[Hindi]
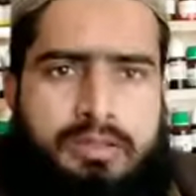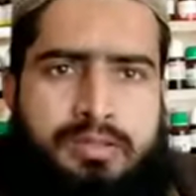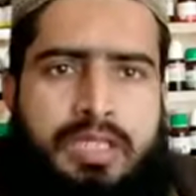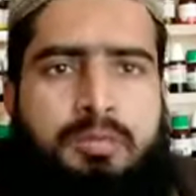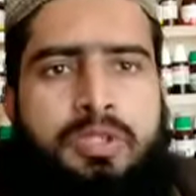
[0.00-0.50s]

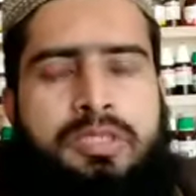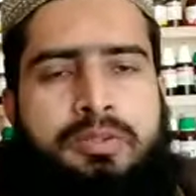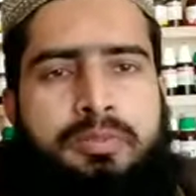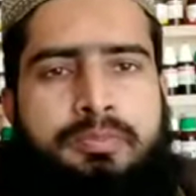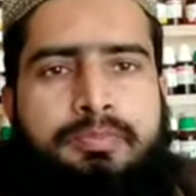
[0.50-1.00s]

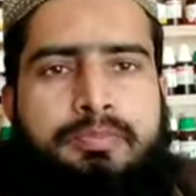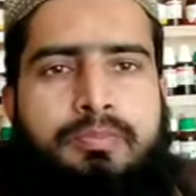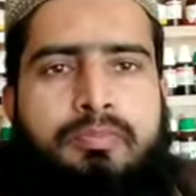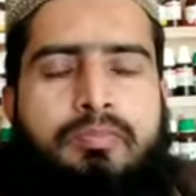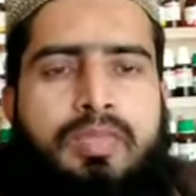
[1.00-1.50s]
असलकम
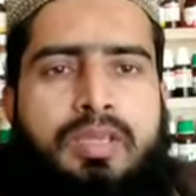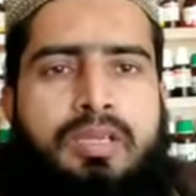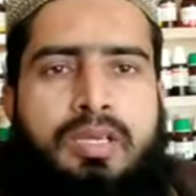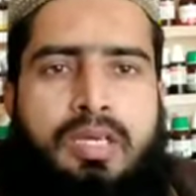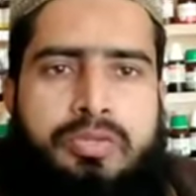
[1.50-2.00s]

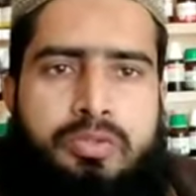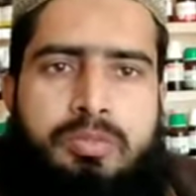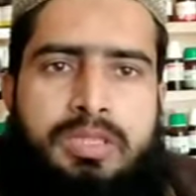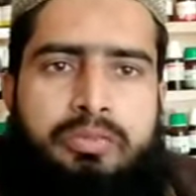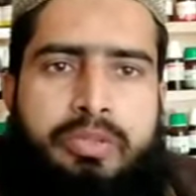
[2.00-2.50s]
आज जो
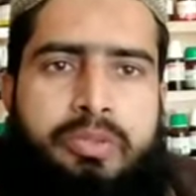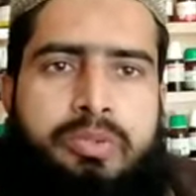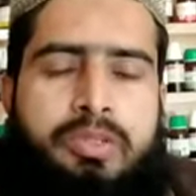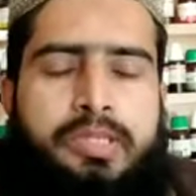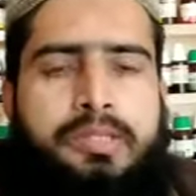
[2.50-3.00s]
हमारी
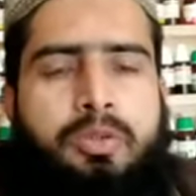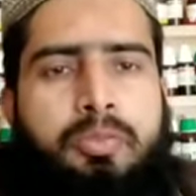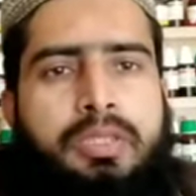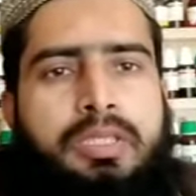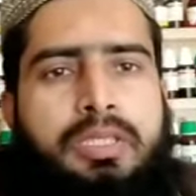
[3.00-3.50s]
वीडियो का
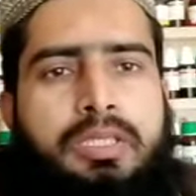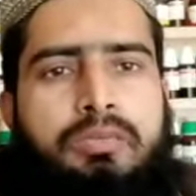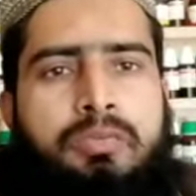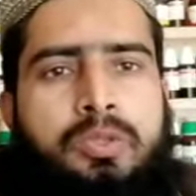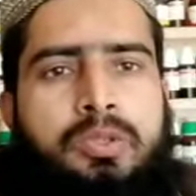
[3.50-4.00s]
टॉपिक है
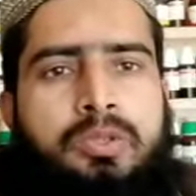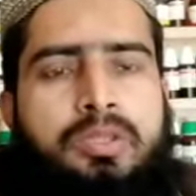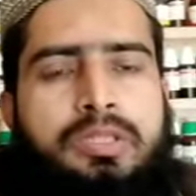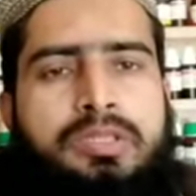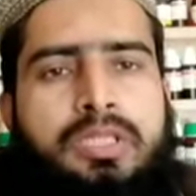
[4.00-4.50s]
वो
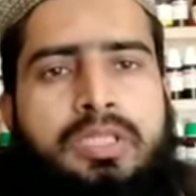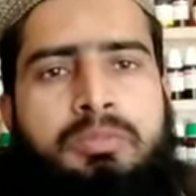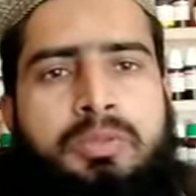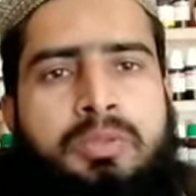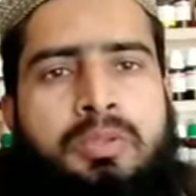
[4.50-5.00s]
असील
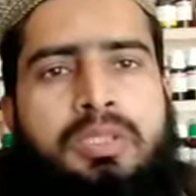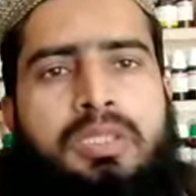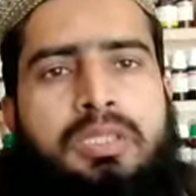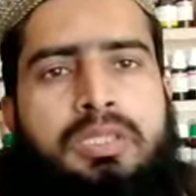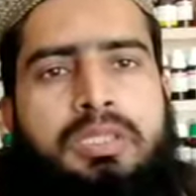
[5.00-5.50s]
मुर्गों
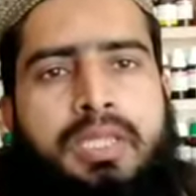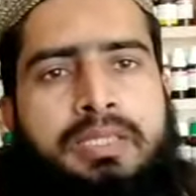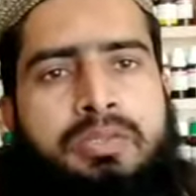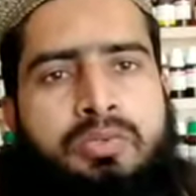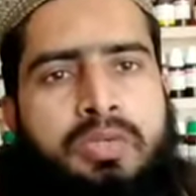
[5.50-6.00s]
के
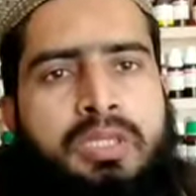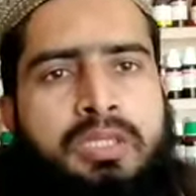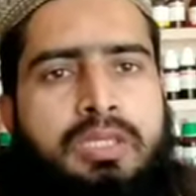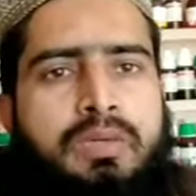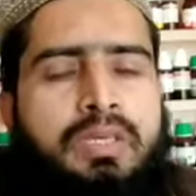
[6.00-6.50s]
लेग
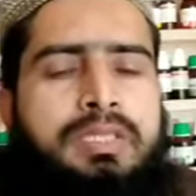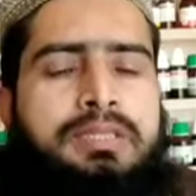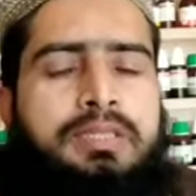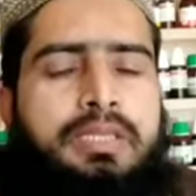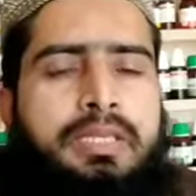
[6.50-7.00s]
स्वेलिंग के हवाले
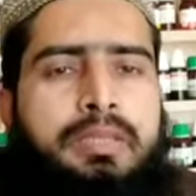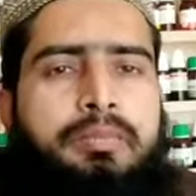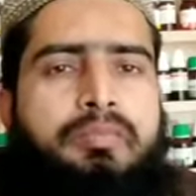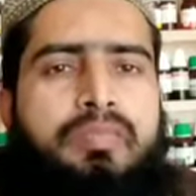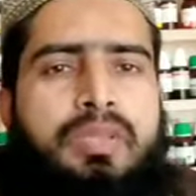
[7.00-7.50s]
से है
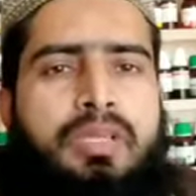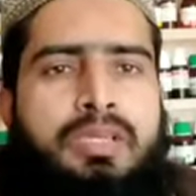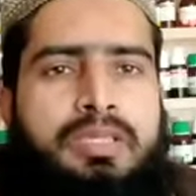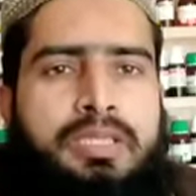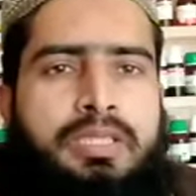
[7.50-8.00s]

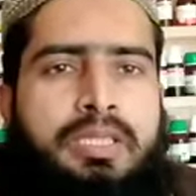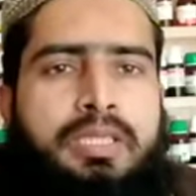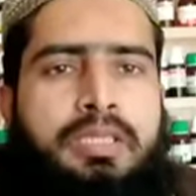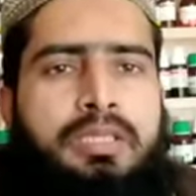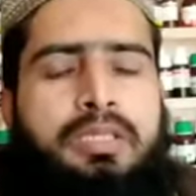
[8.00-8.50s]
यानी
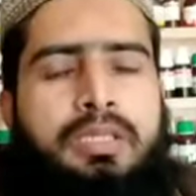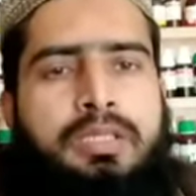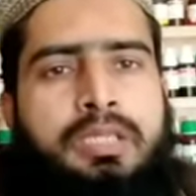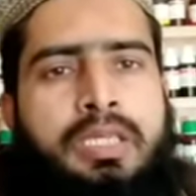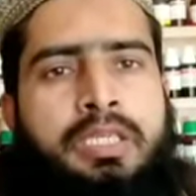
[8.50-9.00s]
कि
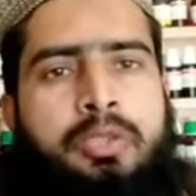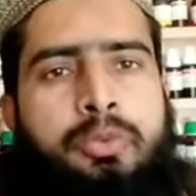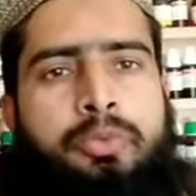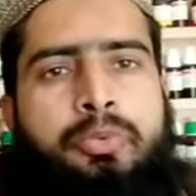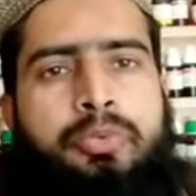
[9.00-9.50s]
टांगें
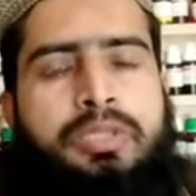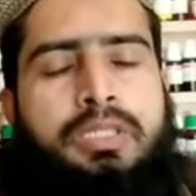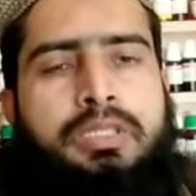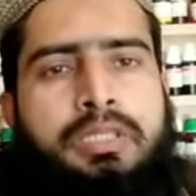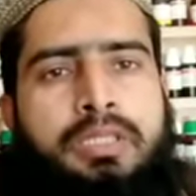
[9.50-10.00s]
जो सूज
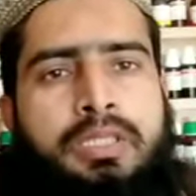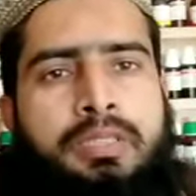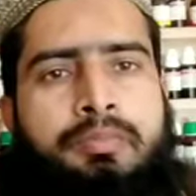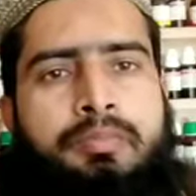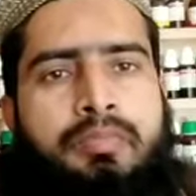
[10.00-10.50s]
जाती हैं
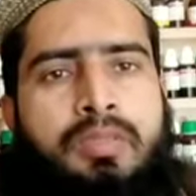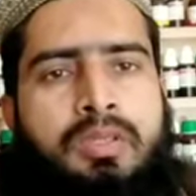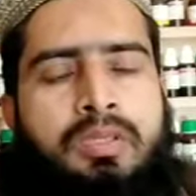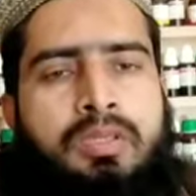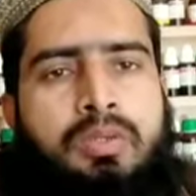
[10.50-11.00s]

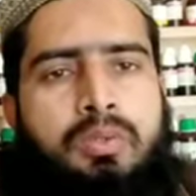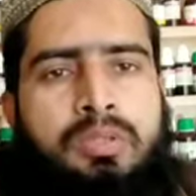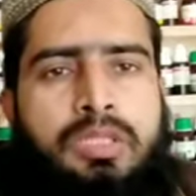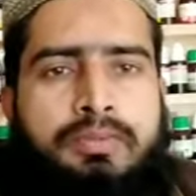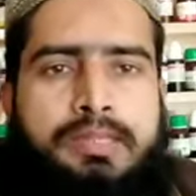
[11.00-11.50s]

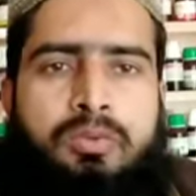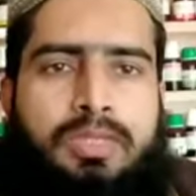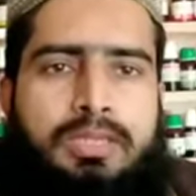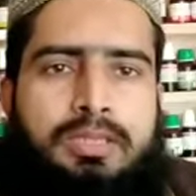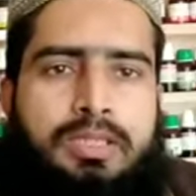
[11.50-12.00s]
उनकी
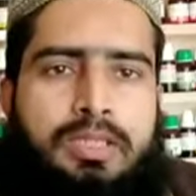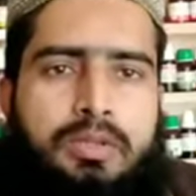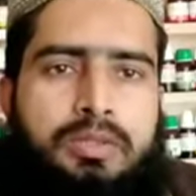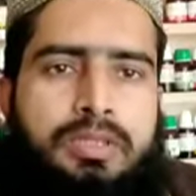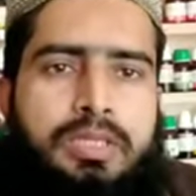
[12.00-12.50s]
वजूहत क्या
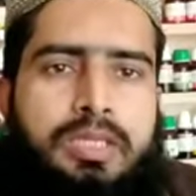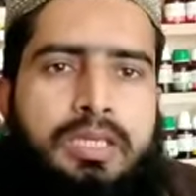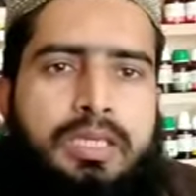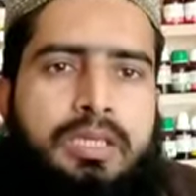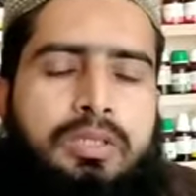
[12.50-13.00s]
होती
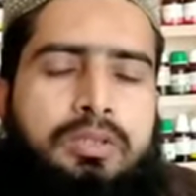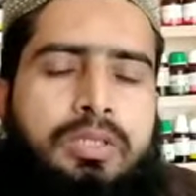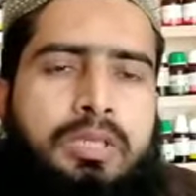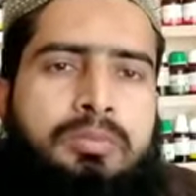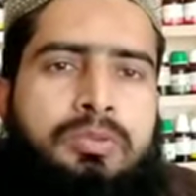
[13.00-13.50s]
है और
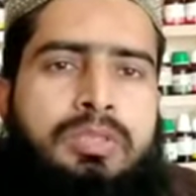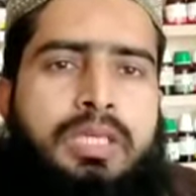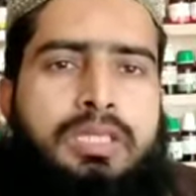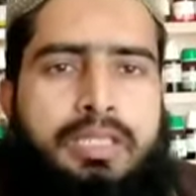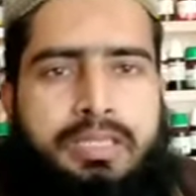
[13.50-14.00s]
हम
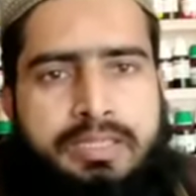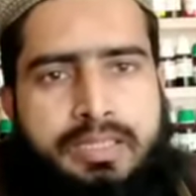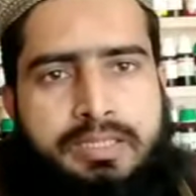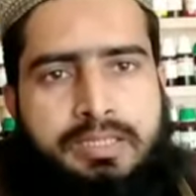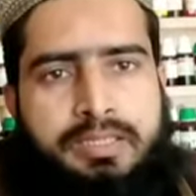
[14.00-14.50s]
उनका इलाज
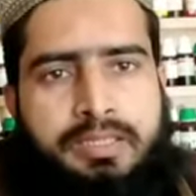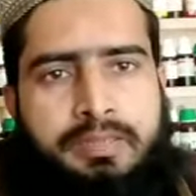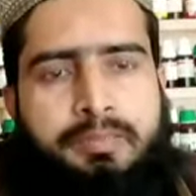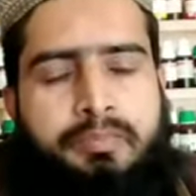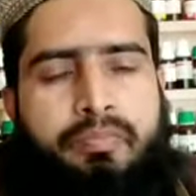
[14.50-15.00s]
कैसे
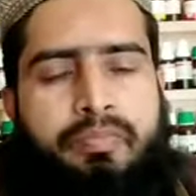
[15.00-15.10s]
करें